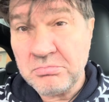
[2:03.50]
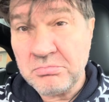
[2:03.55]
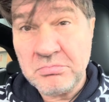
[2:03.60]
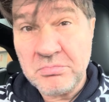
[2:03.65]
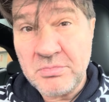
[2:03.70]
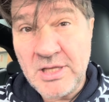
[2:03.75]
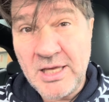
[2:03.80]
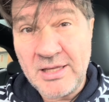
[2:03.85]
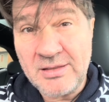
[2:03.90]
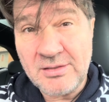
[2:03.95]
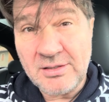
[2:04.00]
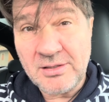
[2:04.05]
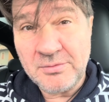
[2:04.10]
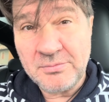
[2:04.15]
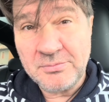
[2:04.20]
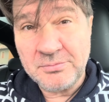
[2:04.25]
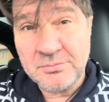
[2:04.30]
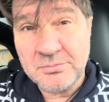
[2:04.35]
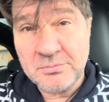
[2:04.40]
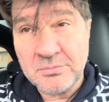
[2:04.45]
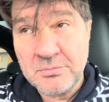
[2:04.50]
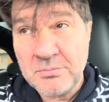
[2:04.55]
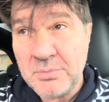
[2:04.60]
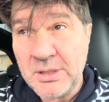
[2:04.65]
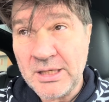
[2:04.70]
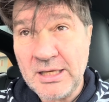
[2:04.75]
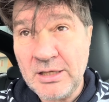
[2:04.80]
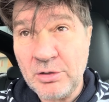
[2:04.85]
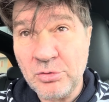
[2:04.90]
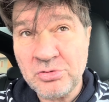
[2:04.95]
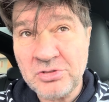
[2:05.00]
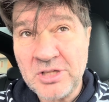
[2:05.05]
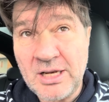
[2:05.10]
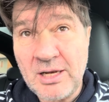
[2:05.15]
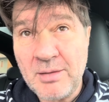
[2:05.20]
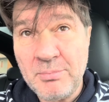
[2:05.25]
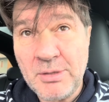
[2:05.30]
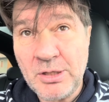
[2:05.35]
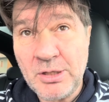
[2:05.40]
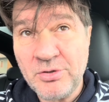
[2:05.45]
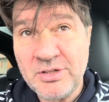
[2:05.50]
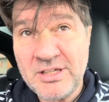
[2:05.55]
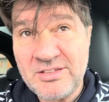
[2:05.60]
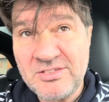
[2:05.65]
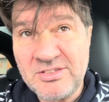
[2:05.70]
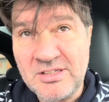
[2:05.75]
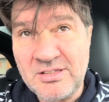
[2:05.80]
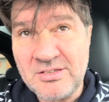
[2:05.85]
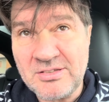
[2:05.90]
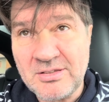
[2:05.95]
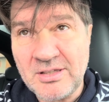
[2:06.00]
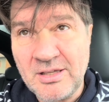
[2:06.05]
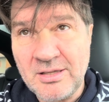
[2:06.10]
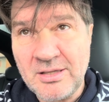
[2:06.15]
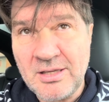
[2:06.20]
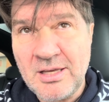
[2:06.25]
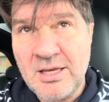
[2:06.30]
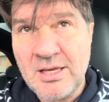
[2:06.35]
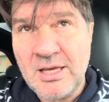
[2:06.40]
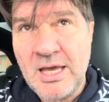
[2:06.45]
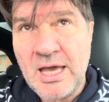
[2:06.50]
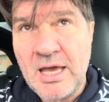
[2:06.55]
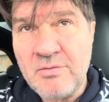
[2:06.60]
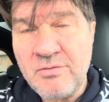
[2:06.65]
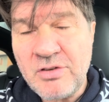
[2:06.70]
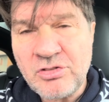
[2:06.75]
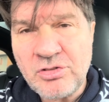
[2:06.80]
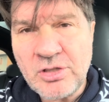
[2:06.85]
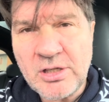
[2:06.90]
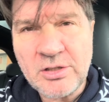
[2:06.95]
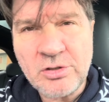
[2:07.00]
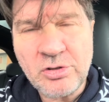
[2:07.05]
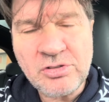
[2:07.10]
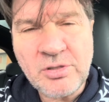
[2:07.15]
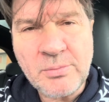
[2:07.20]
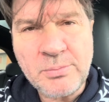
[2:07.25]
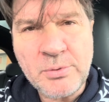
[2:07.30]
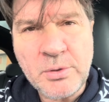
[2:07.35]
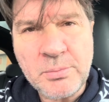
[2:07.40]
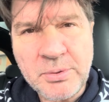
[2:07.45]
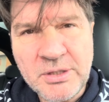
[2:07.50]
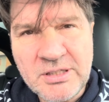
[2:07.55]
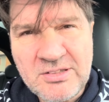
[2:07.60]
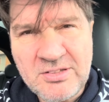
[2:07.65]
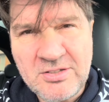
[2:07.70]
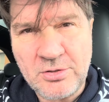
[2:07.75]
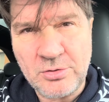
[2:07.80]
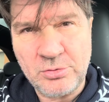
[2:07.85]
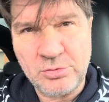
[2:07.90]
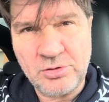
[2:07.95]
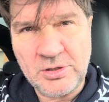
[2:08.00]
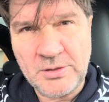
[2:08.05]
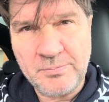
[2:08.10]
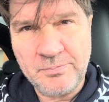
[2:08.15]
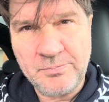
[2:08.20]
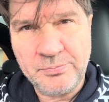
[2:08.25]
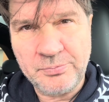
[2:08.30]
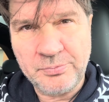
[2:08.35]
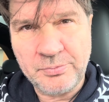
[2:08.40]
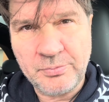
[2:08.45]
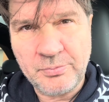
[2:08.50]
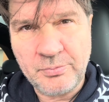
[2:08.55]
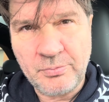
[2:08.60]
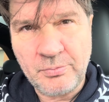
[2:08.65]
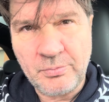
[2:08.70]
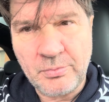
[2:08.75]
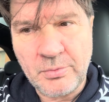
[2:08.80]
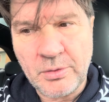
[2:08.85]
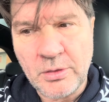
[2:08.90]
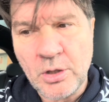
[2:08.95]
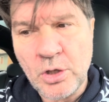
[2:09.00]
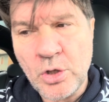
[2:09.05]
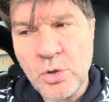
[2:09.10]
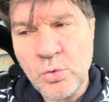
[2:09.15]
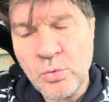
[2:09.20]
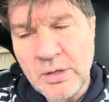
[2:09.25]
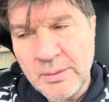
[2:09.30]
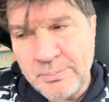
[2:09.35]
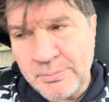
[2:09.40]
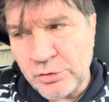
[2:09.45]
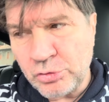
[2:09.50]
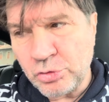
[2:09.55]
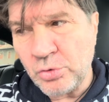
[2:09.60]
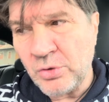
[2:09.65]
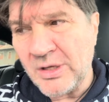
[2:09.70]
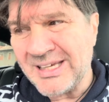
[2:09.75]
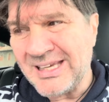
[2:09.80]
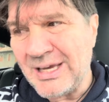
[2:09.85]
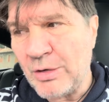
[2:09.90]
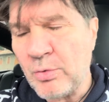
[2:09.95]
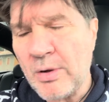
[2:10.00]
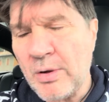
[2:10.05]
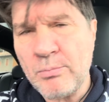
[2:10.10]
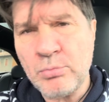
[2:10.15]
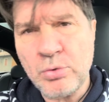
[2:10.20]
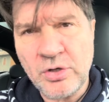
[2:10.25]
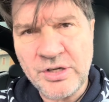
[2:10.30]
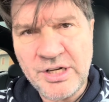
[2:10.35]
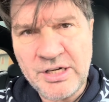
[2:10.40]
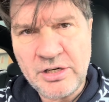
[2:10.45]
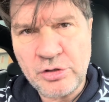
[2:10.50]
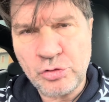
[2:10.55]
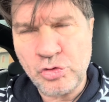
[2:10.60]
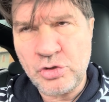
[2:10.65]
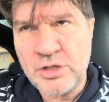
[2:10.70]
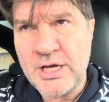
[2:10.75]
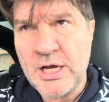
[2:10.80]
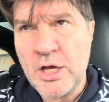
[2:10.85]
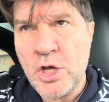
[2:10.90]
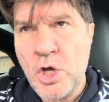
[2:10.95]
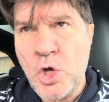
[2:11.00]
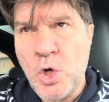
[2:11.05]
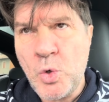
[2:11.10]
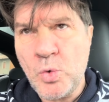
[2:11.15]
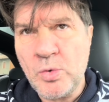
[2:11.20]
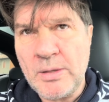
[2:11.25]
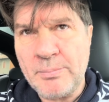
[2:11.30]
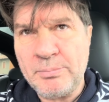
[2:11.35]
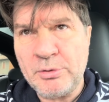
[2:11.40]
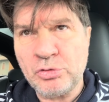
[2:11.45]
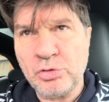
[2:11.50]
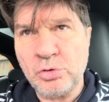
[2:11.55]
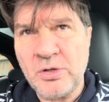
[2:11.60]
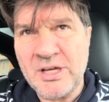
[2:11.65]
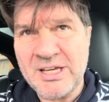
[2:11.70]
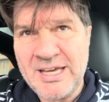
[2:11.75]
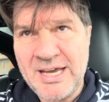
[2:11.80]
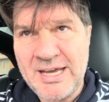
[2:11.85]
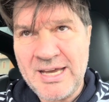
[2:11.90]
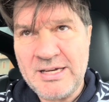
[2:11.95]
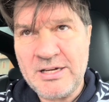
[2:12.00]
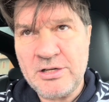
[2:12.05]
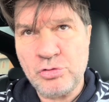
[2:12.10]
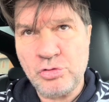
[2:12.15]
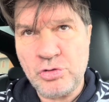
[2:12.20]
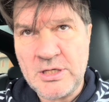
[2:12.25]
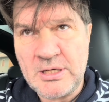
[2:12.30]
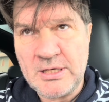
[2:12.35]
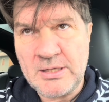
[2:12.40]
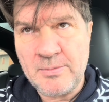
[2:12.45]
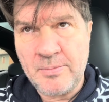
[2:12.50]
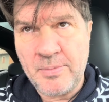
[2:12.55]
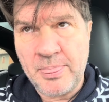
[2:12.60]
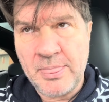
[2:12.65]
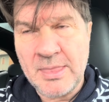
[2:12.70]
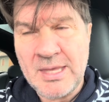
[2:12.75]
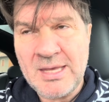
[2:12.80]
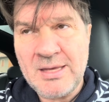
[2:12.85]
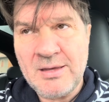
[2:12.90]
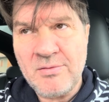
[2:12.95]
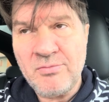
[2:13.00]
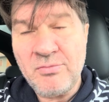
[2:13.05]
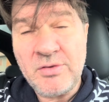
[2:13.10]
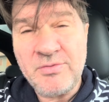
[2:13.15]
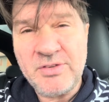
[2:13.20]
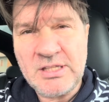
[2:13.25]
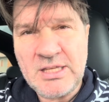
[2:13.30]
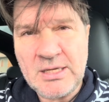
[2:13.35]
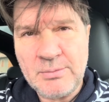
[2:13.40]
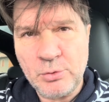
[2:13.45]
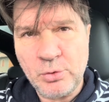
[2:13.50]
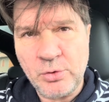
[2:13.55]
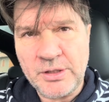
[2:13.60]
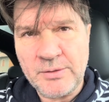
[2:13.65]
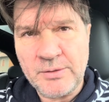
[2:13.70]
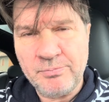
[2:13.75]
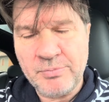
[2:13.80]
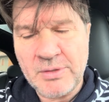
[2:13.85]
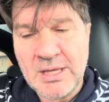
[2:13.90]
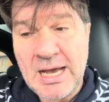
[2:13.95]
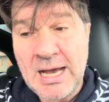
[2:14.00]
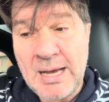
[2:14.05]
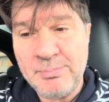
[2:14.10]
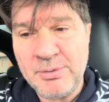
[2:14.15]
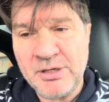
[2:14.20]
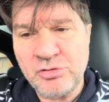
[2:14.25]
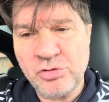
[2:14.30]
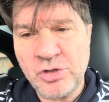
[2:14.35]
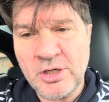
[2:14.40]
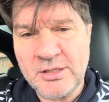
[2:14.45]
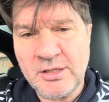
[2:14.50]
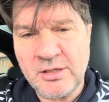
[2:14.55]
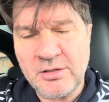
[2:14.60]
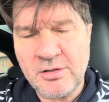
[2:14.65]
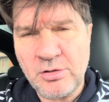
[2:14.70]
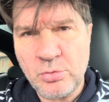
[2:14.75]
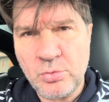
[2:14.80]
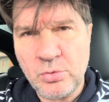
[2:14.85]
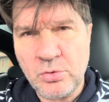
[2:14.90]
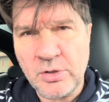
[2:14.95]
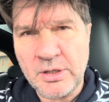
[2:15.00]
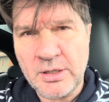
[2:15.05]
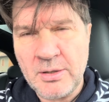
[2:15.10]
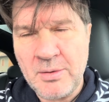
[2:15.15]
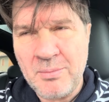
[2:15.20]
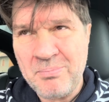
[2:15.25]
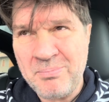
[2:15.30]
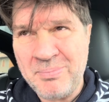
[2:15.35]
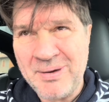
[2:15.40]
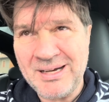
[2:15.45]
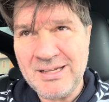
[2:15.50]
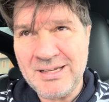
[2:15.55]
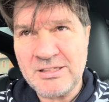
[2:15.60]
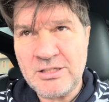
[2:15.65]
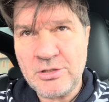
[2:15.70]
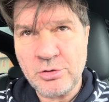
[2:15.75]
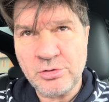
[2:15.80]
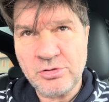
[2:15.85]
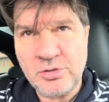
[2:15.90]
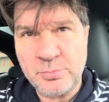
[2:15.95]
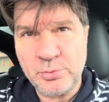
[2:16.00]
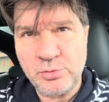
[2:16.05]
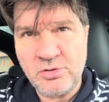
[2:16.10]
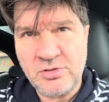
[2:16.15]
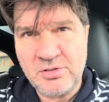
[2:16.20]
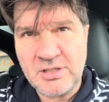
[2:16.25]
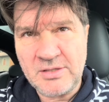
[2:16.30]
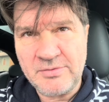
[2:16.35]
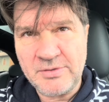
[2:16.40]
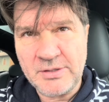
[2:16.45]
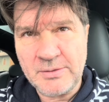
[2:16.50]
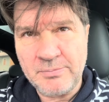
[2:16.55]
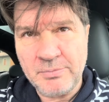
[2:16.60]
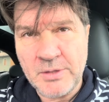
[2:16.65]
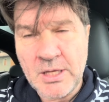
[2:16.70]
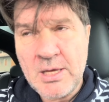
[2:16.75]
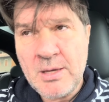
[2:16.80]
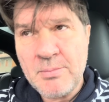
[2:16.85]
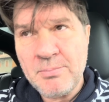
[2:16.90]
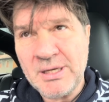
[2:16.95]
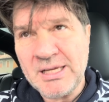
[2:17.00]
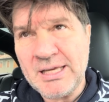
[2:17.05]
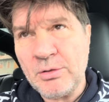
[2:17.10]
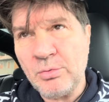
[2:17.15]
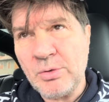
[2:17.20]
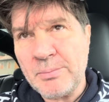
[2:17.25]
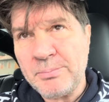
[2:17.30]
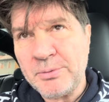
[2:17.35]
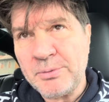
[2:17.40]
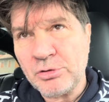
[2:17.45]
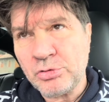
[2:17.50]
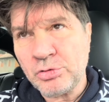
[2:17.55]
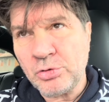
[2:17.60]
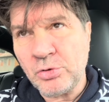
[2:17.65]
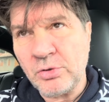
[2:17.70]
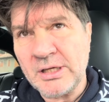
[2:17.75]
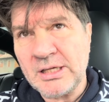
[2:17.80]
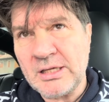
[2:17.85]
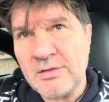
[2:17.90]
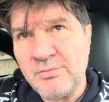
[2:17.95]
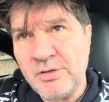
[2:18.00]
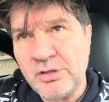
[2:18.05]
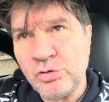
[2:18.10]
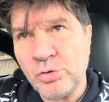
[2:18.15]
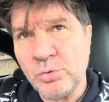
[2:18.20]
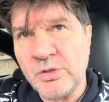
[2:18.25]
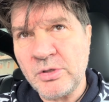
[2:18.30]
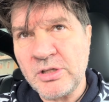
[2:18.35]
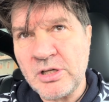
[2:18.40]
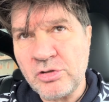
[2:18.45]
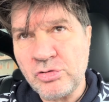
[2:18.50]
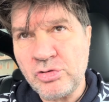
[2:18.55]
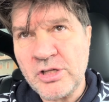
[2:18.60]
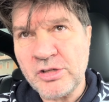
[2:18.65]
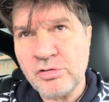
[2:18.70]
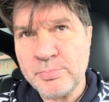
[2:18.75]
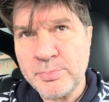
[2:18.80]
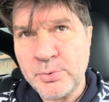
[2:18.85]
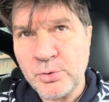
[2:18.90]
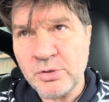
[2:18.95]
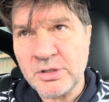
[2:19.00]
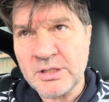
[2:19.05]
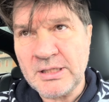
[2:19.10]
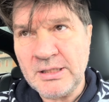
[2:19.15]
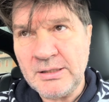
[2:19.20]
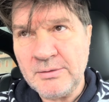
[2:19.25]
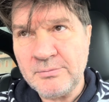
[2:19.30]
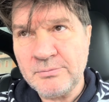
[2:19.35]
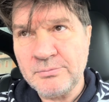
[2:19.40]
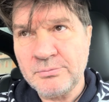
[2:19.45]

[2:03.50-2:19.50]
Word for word: Niente, perché non sai nemmeno che esiste, è invece la cosa più preziosa. Una persona che ha una buona energia, una persona che ha energia, vive di amore, apre il chakra del cuore, parla di cose positive, perché una persona che invece ha un'energia sporca,